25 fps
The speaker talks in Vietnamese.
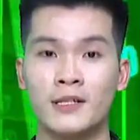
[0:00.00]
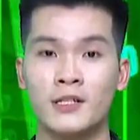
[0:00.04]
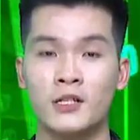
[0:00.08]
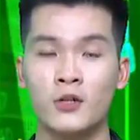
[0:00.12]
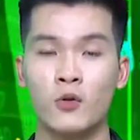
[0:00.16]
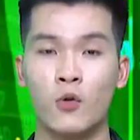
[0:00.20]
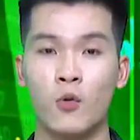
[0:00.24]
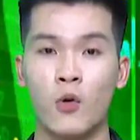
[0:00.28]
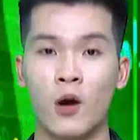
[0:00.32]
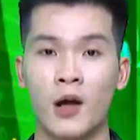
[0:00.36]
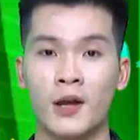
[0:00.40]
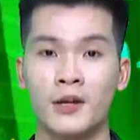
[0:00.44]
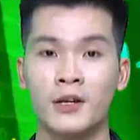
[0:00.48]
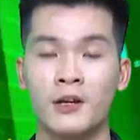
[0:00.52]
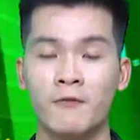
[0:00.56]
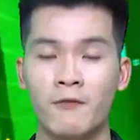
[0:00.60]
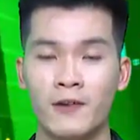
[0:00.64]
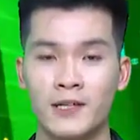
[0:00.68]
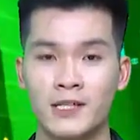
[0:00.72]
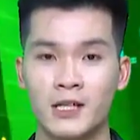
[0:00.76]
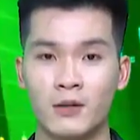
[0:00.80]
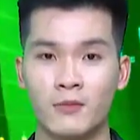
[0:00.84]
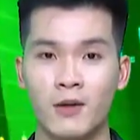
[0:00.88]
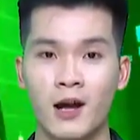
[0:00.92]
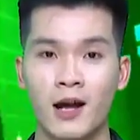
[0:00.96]
tin chứng khoán
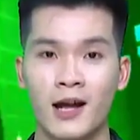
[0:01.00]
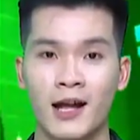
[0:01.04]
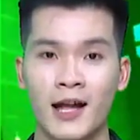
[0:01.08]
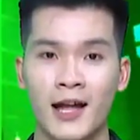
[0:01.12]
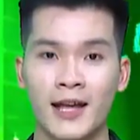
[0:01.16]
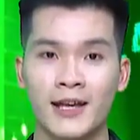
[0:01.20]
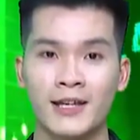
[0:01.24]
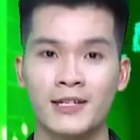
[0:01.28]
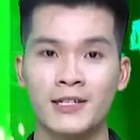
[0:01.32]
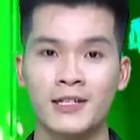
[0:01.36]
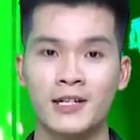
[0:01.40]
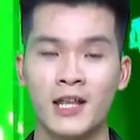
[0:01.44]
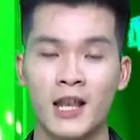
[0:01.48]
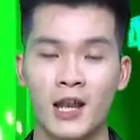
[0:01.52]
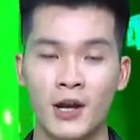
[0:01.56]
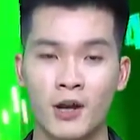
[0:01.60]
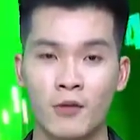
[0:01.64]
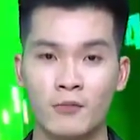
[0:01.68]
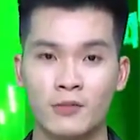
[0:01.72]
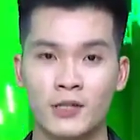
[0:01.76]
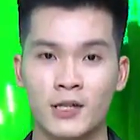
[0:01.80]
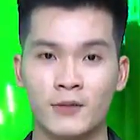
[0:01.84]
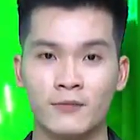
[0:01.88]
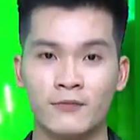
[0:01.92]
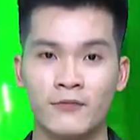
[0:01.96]
được phát sóng hàng ngày trên
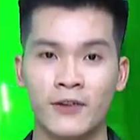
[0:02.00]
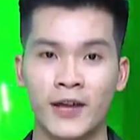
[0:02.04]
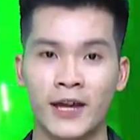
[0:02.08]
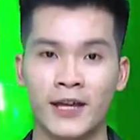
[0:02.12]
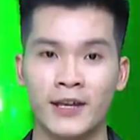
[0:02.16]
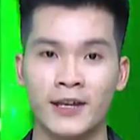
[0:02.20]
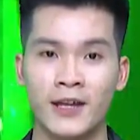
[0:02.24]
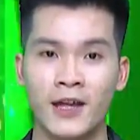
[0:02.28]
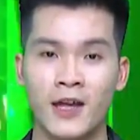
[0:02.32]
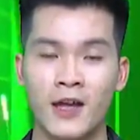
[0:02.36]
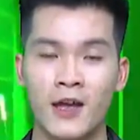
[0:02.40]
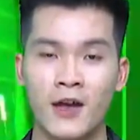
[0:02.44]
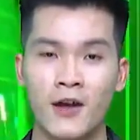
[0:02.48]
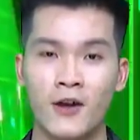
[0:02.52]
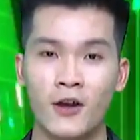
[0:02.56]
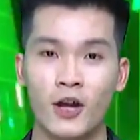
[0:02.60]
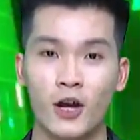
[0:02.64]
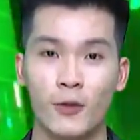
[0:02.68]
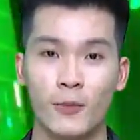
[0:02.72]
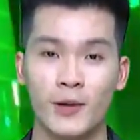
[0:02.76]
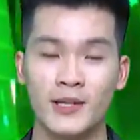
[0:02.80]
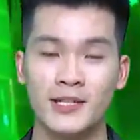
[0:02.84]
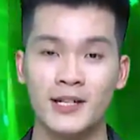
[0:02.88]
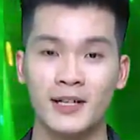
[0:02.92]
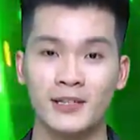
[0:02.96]
laodong.vn.
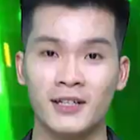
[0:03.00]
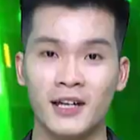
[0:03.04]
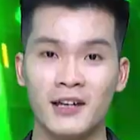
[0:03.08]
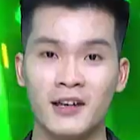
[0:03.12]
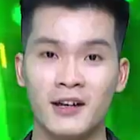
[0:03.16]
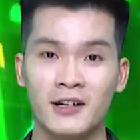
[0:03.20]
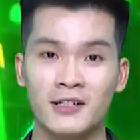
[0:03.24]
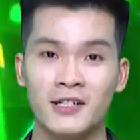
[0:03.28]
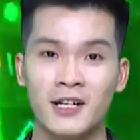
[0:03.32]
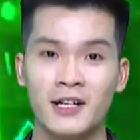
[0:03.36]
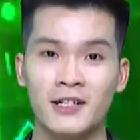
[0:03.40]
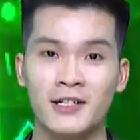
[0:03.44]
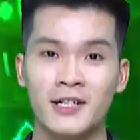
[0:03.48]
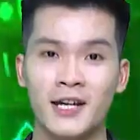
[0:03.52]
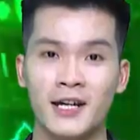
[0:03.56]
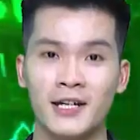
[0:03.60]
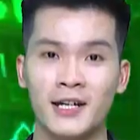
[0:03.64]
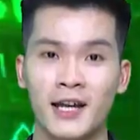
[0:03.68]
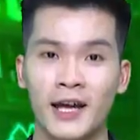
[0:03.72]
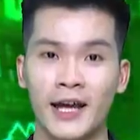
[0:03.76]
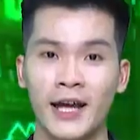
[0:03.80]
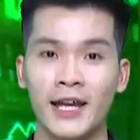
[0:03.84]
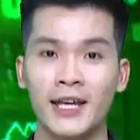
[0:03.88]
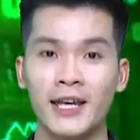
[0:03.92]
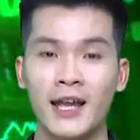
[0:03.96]
Còn bây giờ thời lượng chương
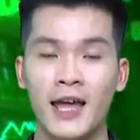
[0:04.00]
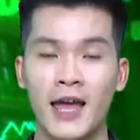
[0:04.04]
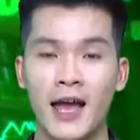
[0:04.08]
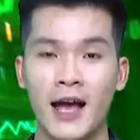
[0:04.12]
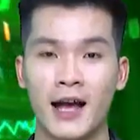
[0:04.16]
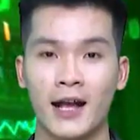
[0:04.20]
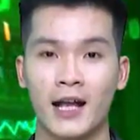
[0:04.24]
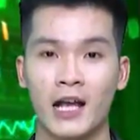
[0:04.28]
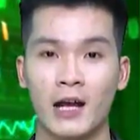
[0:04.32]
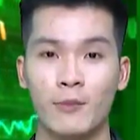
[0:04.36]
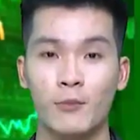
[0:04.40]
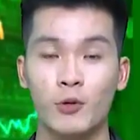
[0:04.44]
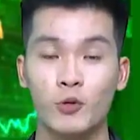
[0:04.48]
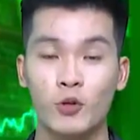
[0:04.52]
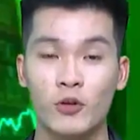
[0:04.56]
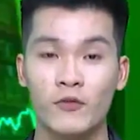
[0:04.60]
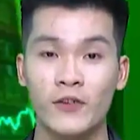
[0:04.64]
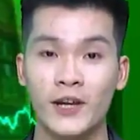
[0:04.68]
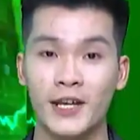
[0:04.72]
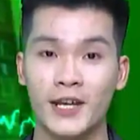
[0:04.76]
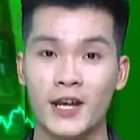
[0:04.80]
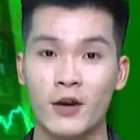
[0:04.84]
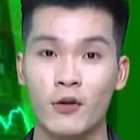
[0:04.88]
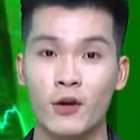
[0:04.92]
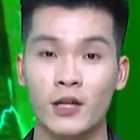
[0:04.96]
trình đã hết. Cảm ơn
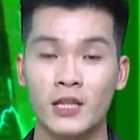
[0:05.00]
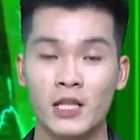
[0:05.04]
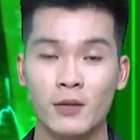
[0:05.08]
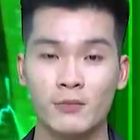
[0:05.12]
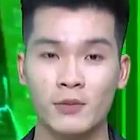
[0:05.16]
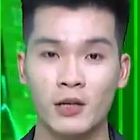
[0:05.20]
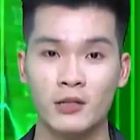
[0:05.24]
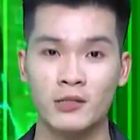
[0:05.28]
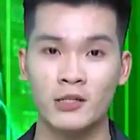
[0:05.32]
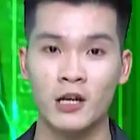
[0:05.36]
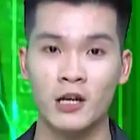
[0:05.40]
quý vị đã quan tâm